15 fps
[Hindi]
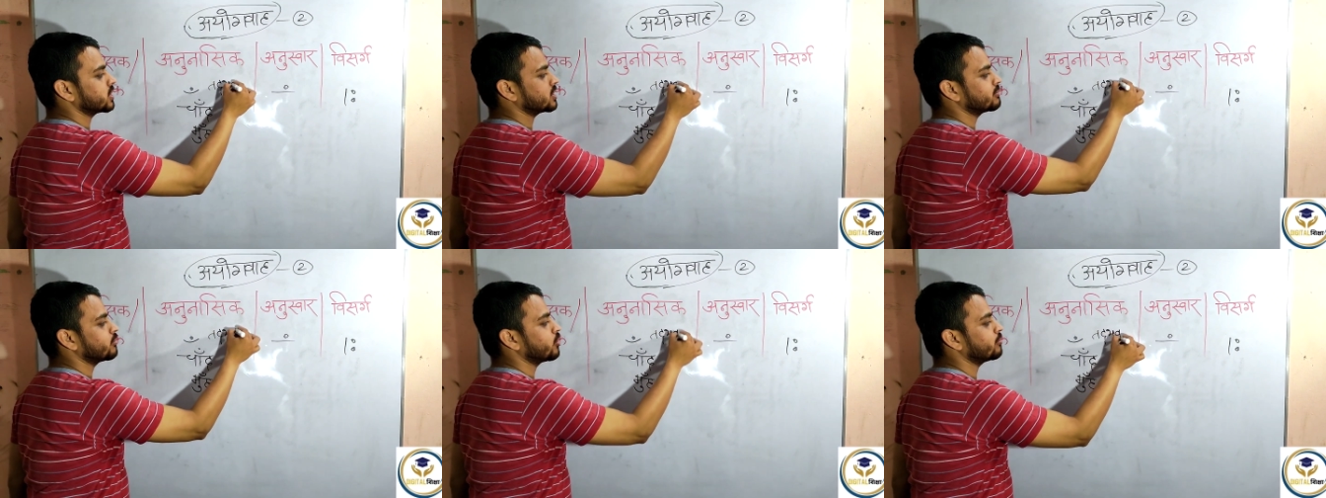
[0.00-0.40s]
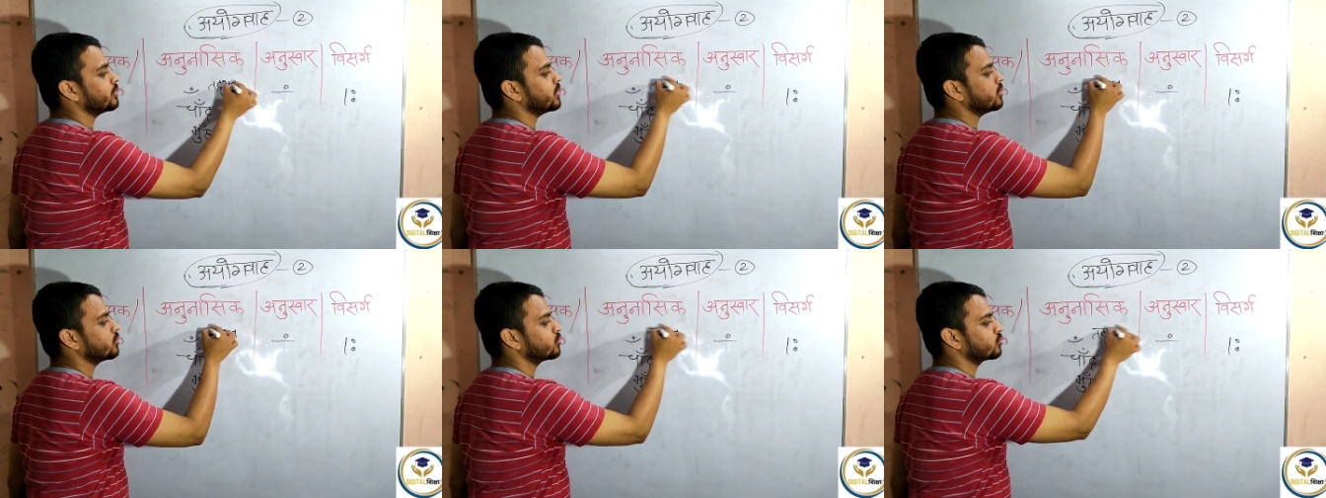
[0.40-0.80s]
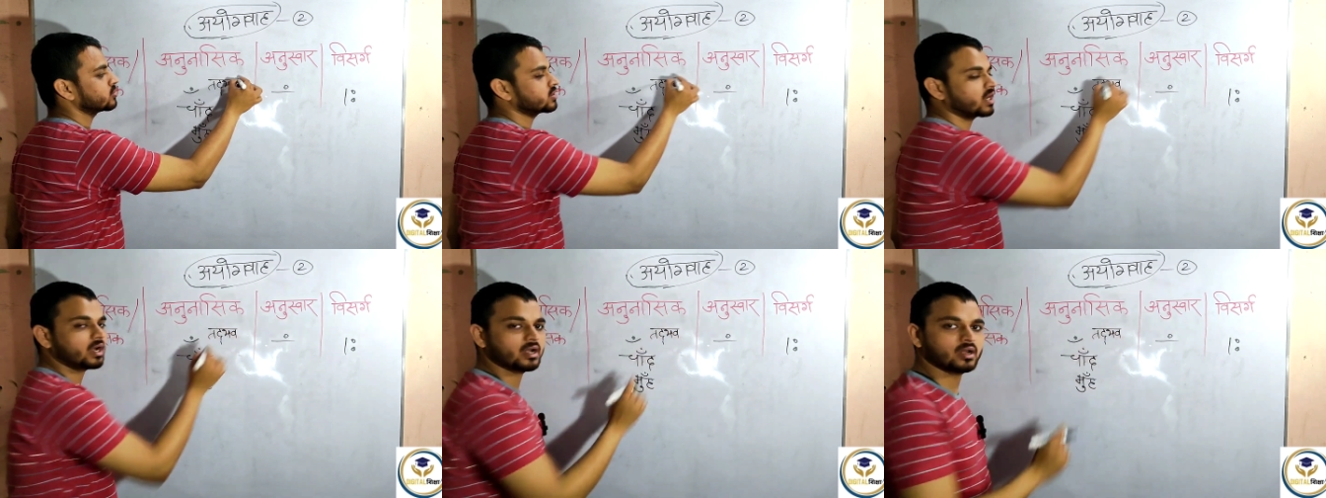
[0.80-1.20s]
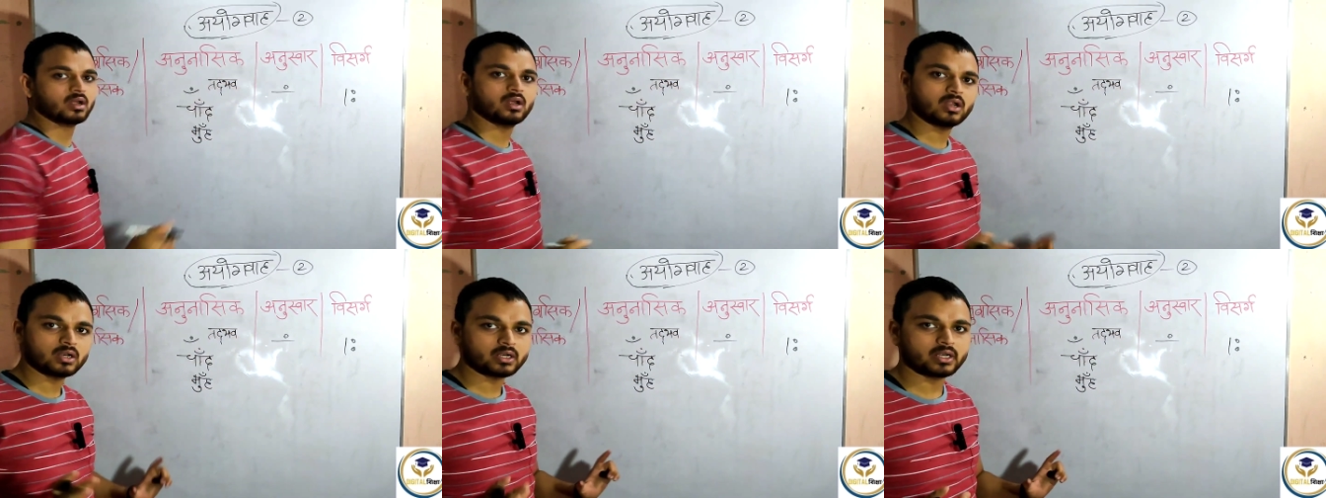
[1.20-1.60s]
तद्भव में होता है
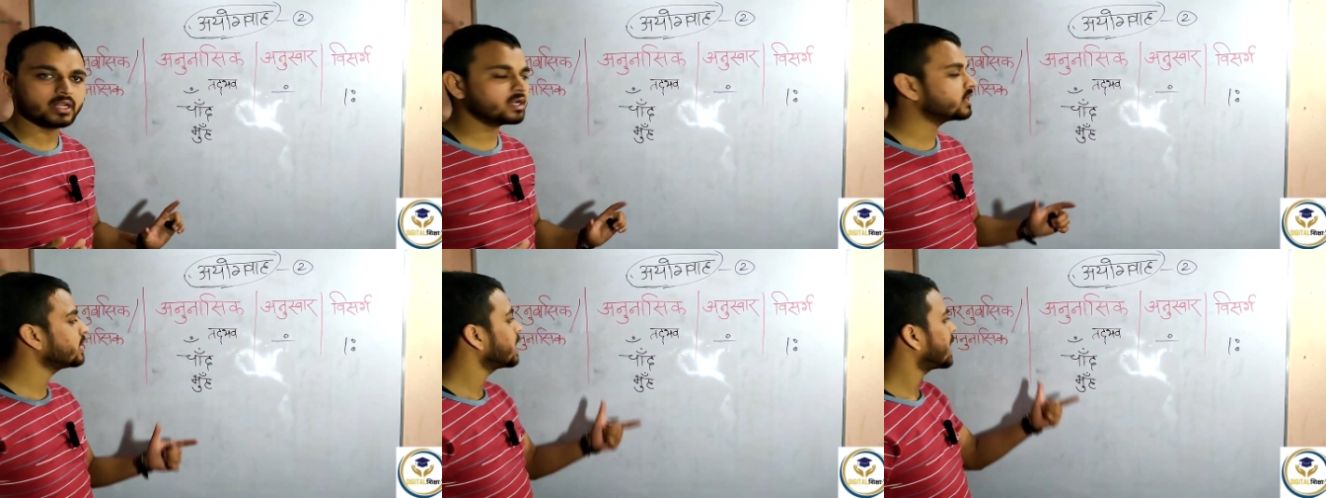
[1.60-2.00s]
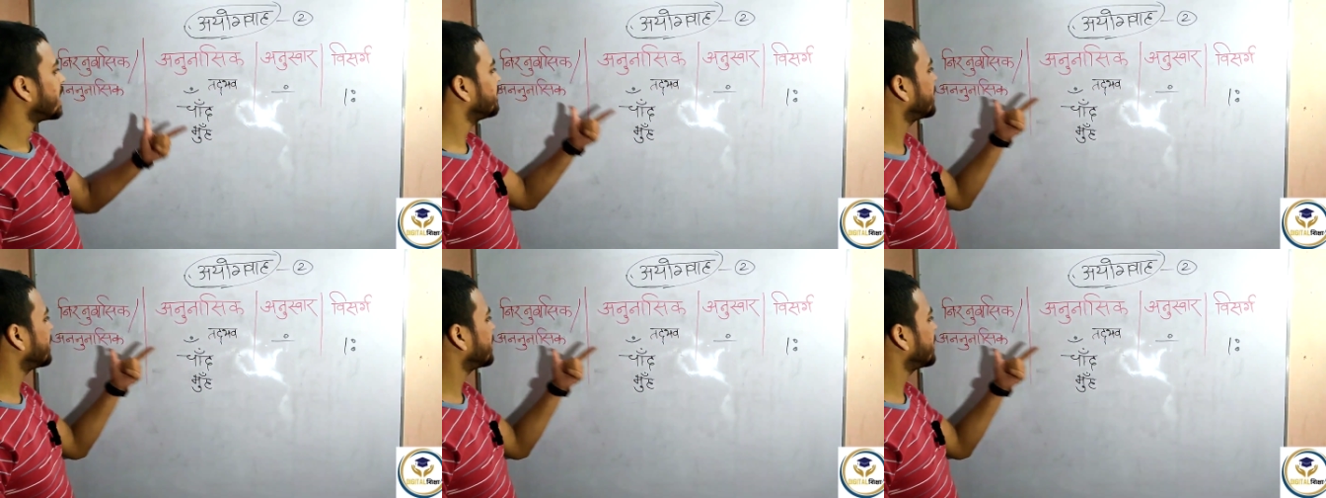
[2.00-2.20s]
ठीक